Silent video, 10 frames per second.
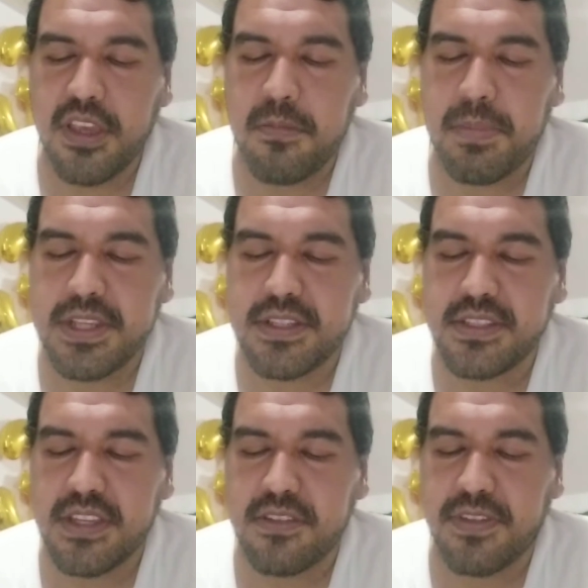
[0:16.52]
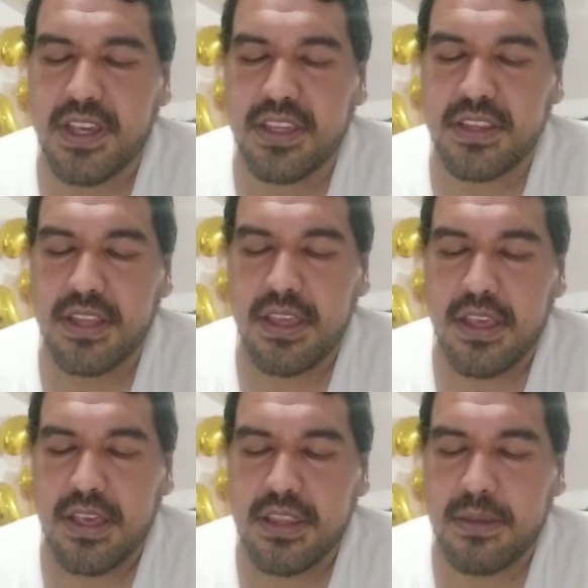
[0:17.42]
En presencia de Efraín,
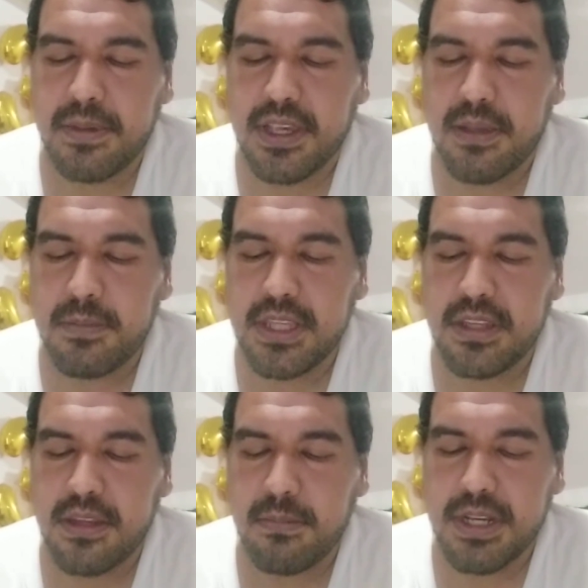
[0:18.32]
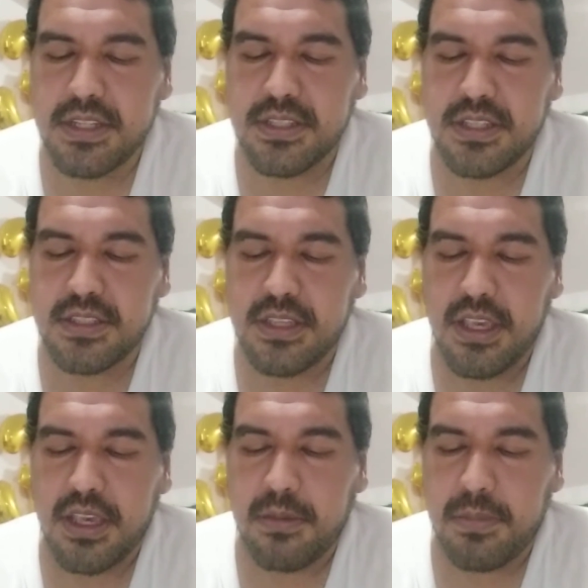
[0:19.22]
de Benjamín y de Manasés,
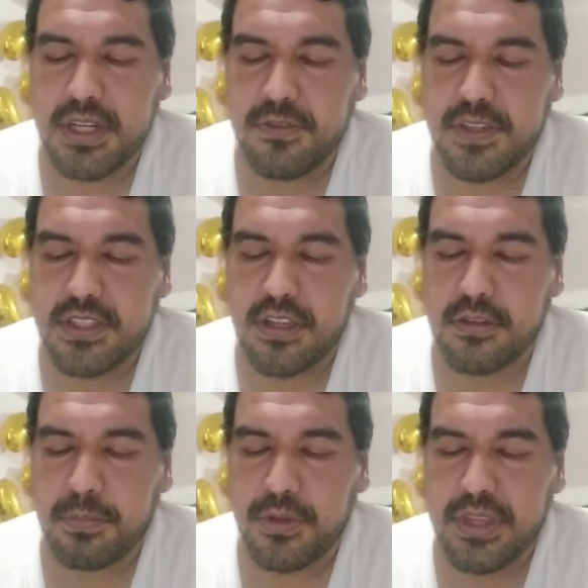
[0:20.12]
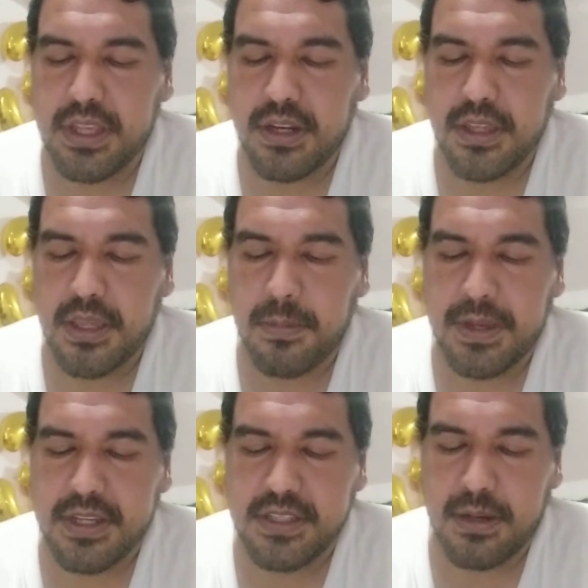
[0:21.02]
manifiesta tu poder y
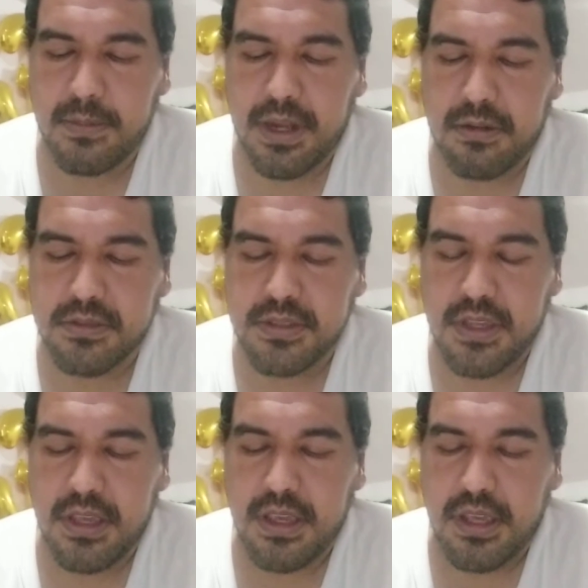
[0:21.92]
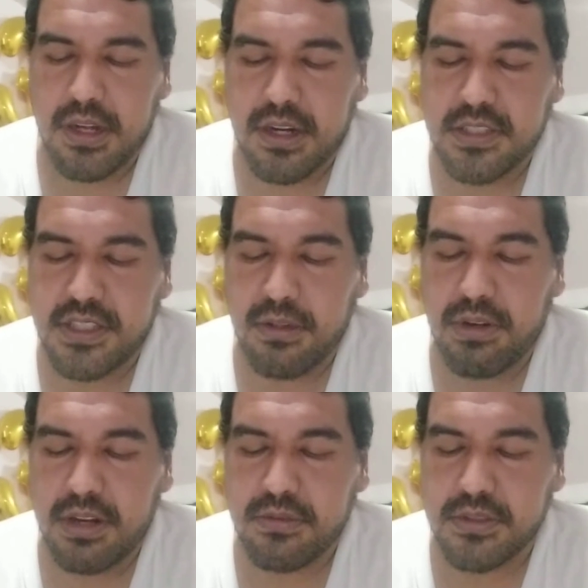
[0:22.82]
ven a salvarnos.
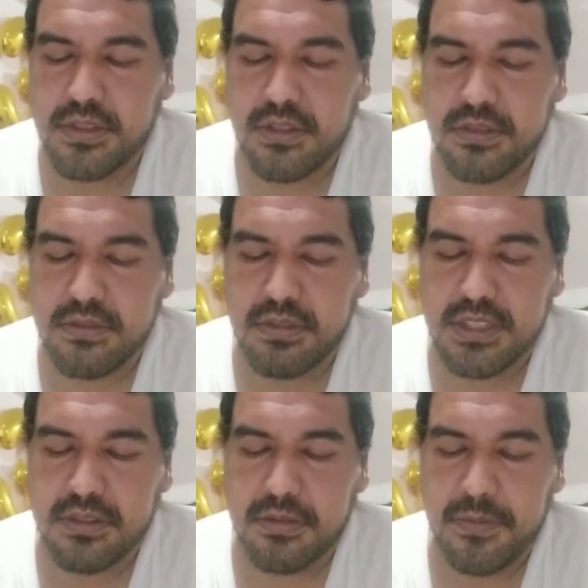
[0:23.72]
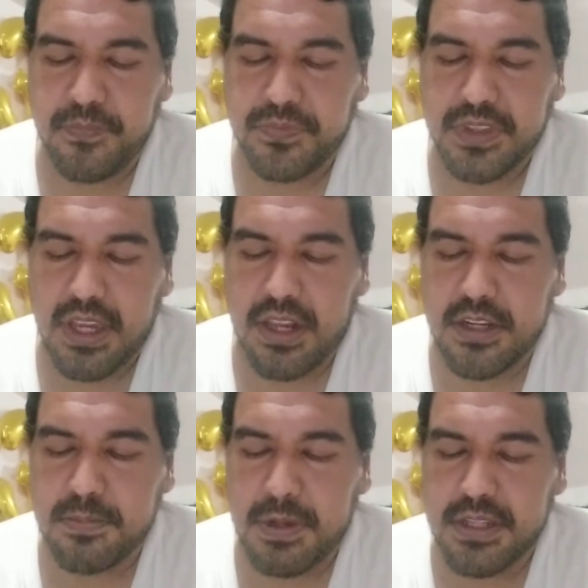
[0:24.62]
Restáuranos, Dios nuestro. Haz
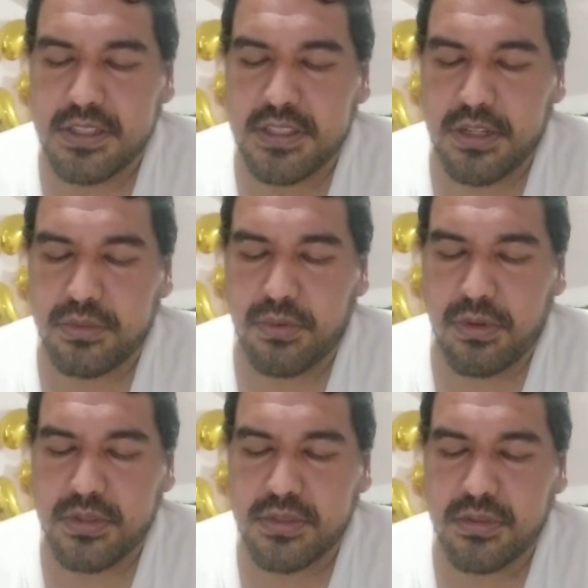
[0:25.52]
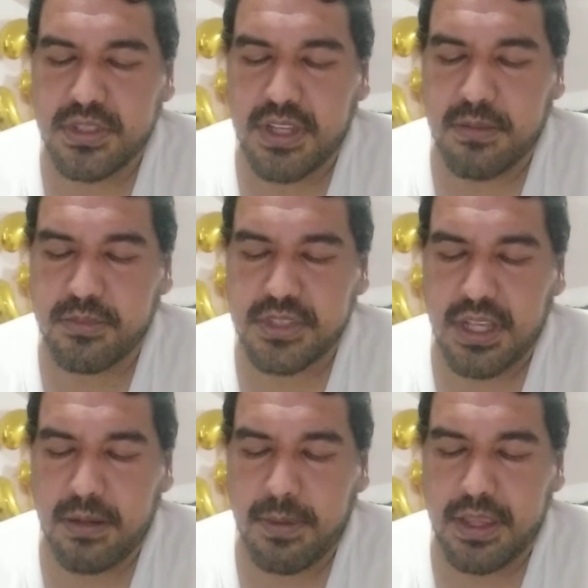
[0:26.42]
resplandecer tu rostro y seremos
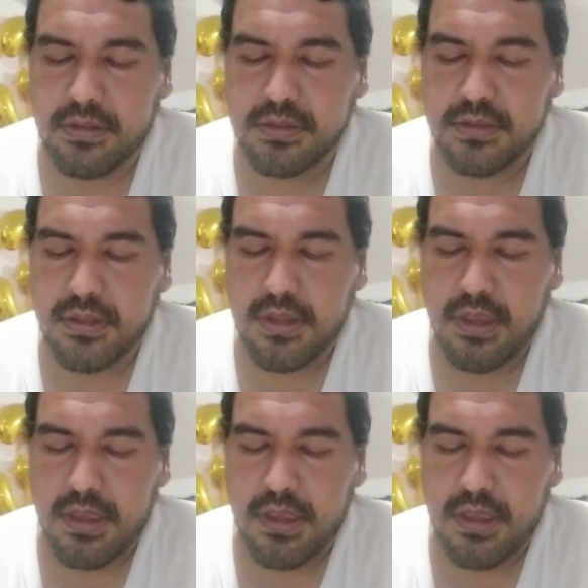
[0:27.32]
salvados.